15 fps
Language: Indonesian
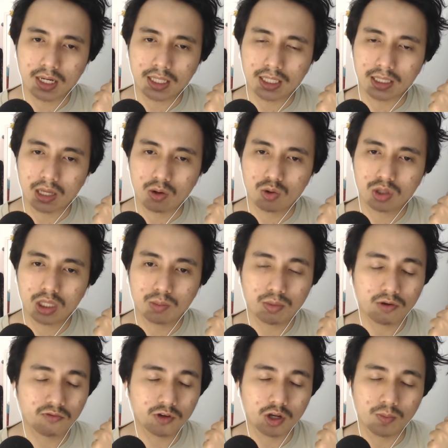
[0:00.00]
kita tahu tipe
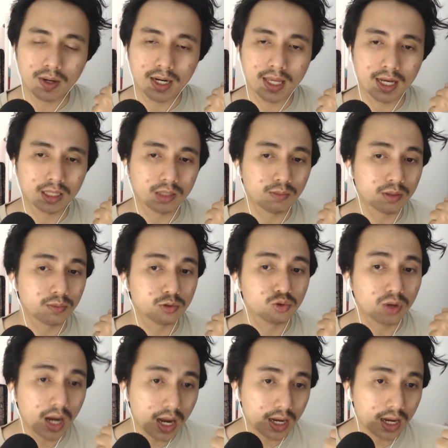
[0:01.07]
video mana yang teman-teman suka